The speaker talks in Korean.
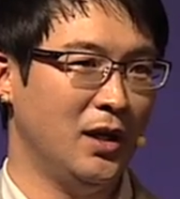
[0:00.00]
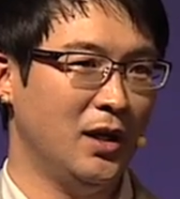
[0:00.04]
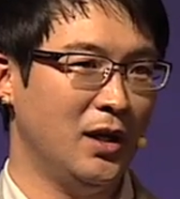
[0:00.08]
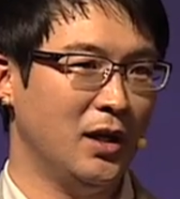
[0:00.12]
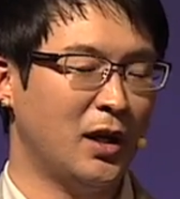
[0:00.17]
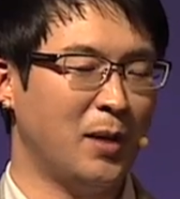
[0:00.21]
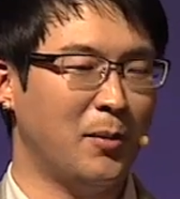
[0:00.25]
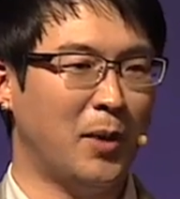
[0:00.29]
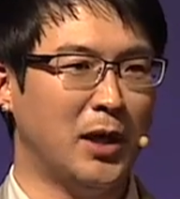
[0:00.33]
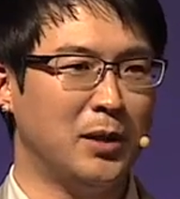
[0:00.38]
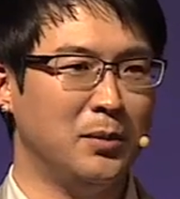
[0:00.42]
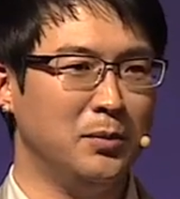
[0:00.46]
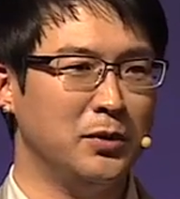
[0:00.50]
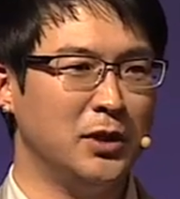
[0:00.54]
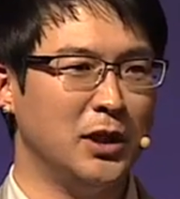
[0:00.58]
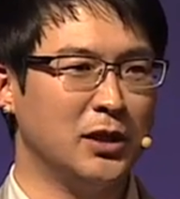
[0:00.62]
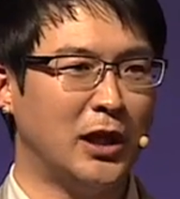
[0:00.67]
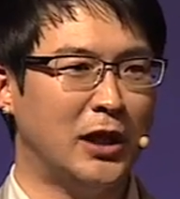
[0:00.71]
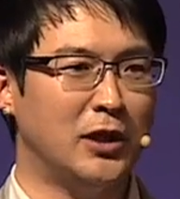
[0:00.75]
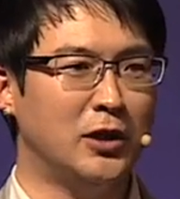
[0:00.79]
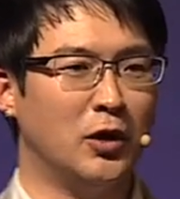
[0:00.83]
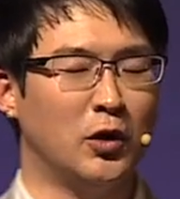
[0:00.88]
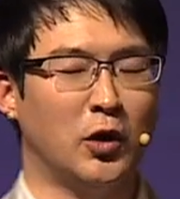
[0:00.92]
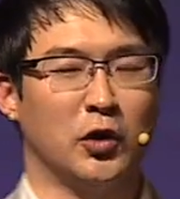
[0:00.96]
그러니까 많은 분들이
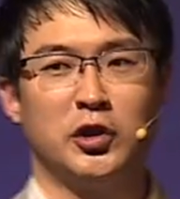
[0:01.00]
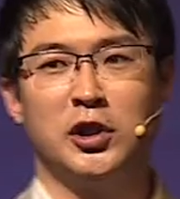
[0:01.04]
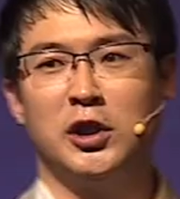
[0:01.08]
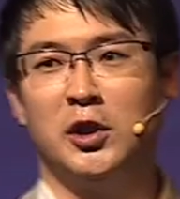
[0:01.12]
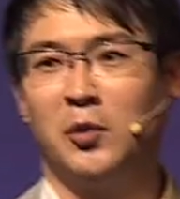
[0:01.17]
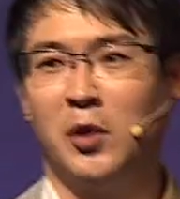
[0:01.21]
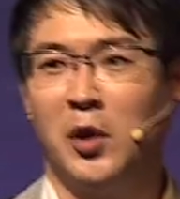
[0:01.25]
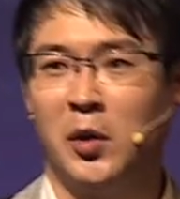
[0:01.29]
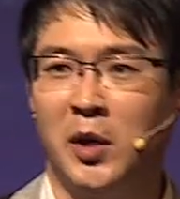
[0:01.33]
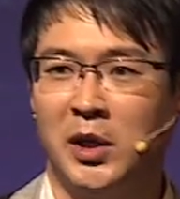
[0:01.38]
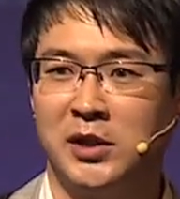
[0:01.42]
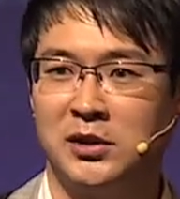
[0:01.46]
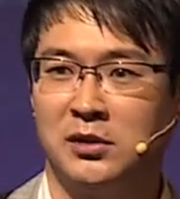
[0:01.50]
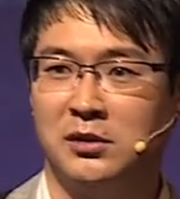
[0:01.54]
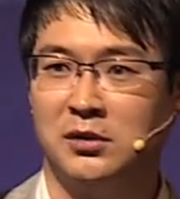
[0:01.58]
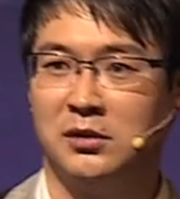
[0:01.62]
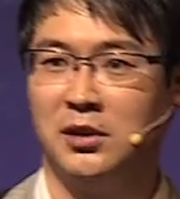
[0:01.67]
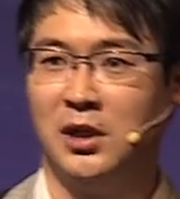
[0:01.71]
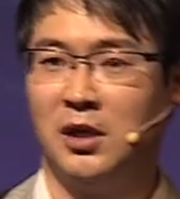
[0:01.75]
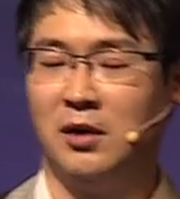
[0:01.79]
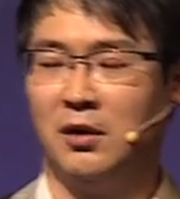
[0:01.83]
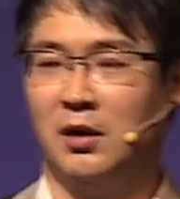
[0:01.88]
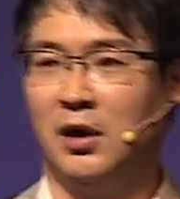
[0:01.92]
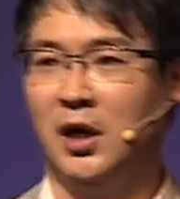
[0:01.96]
달력을 어떻게 외워
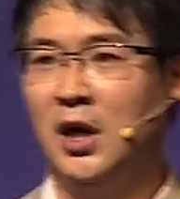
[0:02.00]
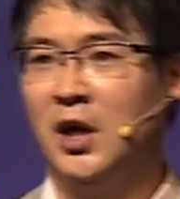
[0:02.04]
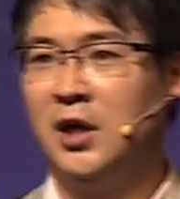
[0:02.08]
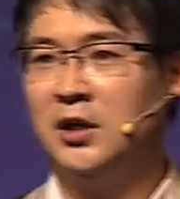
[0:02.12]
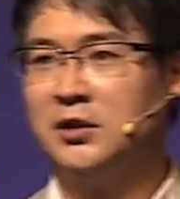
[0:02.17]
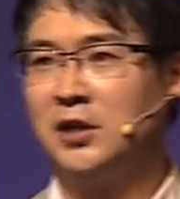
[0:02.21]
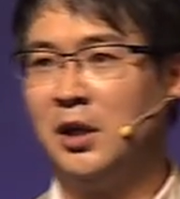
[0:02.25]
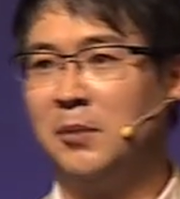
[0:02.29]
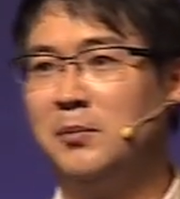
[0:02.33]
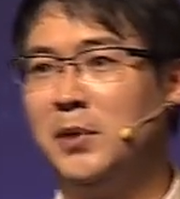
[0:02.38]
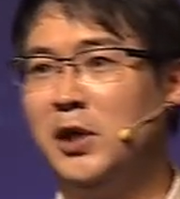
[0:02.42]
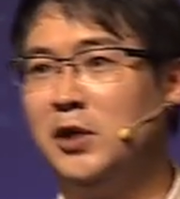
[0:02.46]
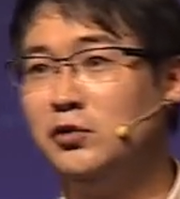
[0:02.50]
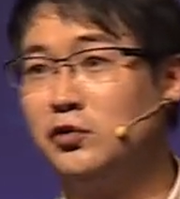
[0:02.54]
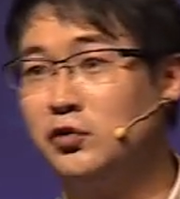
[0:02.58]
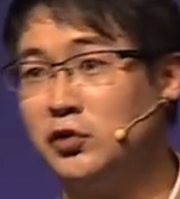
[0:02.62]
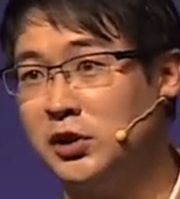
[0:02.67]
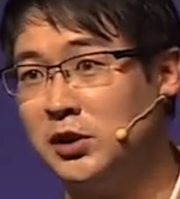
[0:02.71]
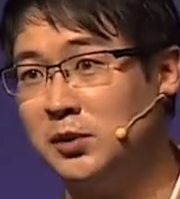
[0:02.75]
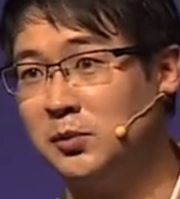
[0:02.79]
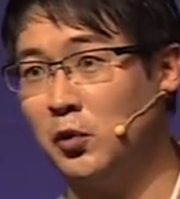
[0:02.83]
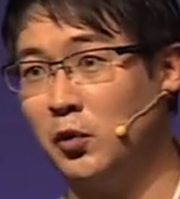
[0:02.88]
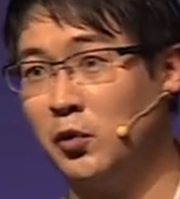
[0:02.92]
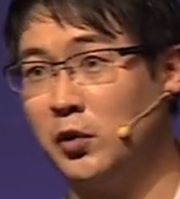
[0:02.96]
하시는데요.
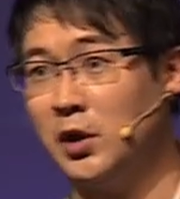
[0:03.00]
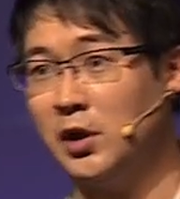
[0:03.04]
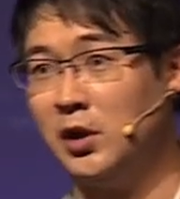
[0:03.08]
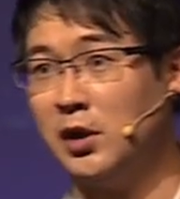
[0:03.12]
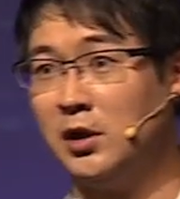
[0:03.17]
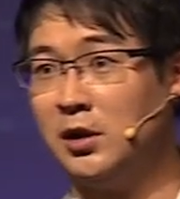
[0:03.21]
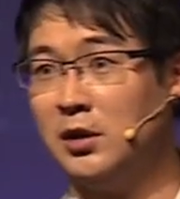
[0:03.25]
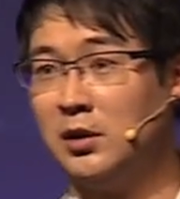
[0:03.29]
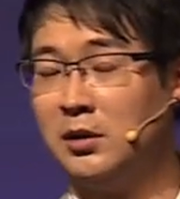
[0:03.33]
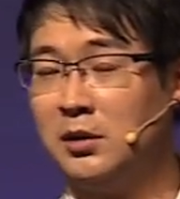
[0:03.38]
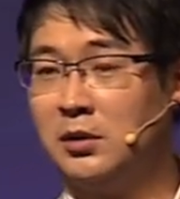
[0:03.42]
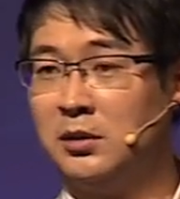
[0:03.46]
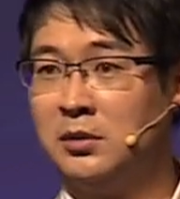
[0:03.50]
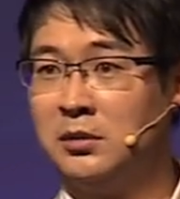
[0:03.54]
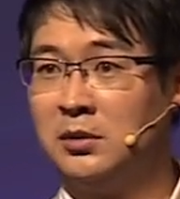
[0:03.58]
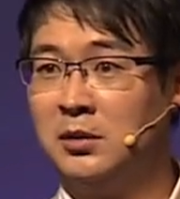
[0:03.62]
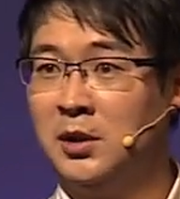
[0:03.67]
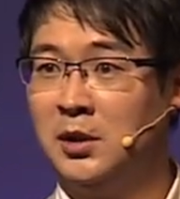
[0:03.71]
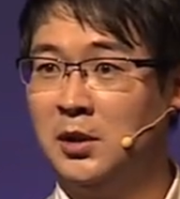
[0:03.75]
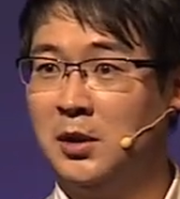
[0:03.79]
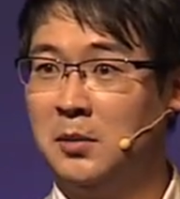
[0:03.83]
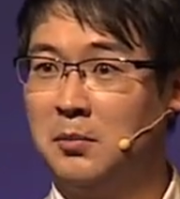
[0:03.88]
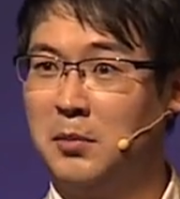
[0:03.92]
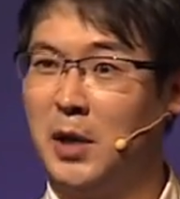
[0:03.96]
365일
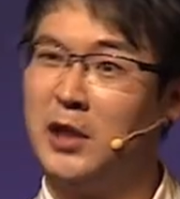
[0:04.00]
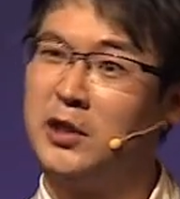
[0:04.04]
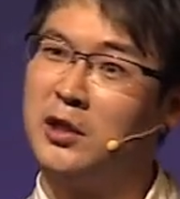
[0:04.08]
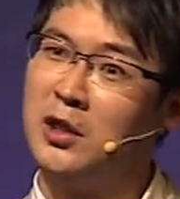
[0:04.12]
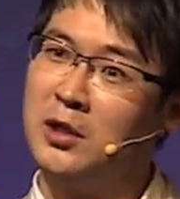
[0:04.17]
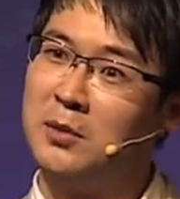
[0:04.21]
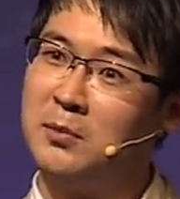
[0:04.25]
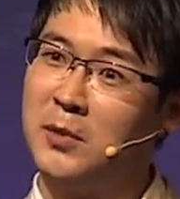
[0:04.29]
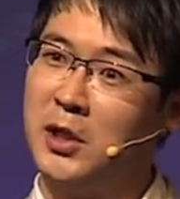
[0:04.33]
많다면